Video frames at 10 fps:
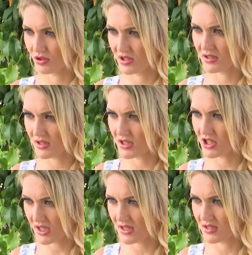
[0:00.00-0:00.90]
То есть ты
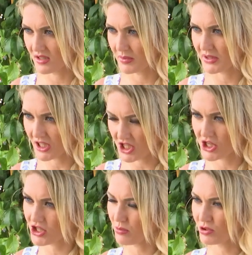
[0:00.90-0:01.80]
сейчас э,
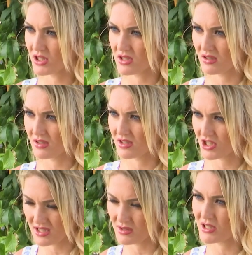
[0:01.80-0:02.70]
продолжаешь работать э, с
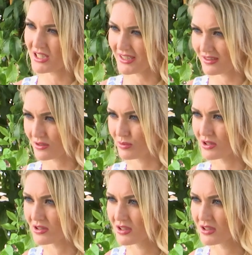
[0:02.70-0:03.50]
частными клиентами?